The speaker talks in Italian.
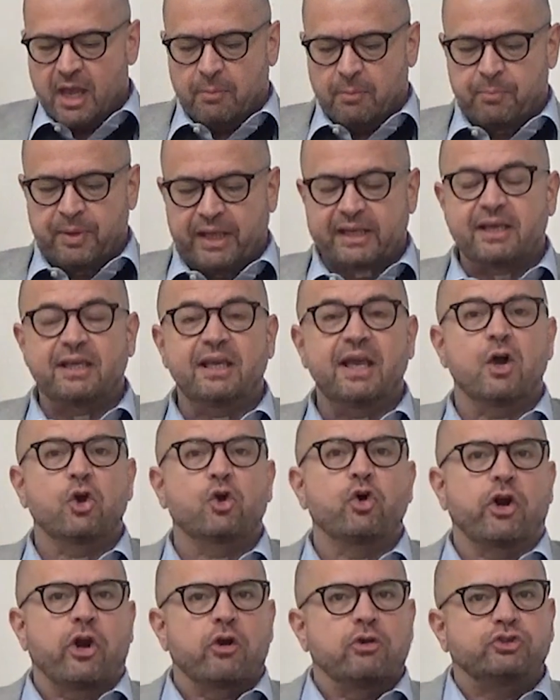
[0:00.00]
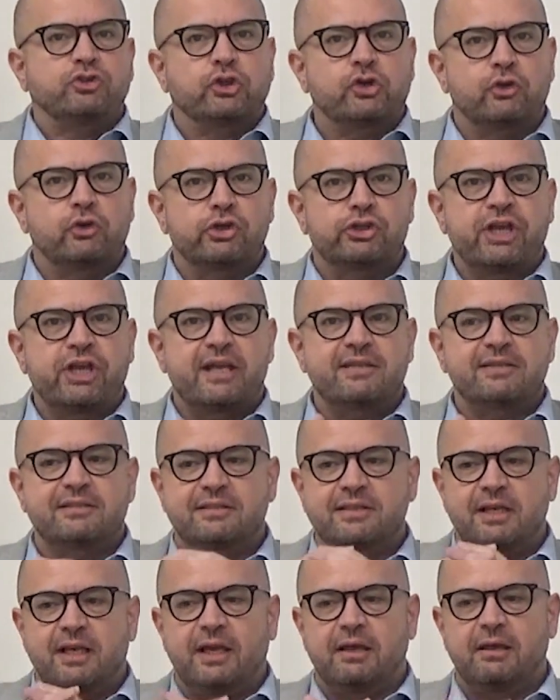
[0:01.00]
Per chi ancora non ci
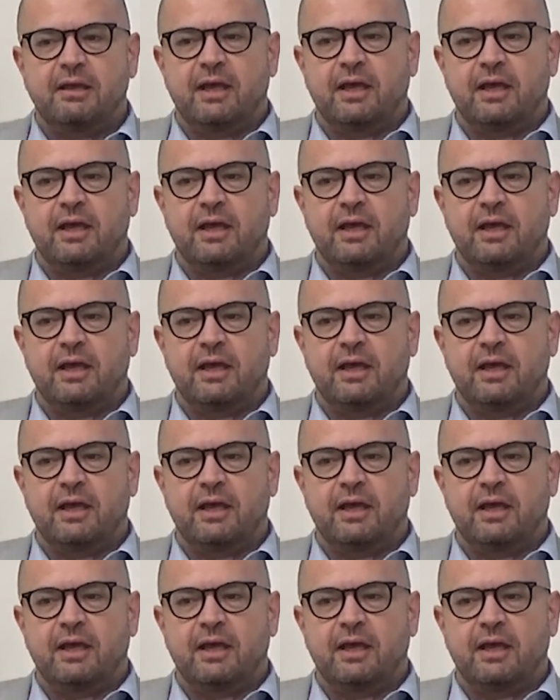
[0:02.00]
conoscesse,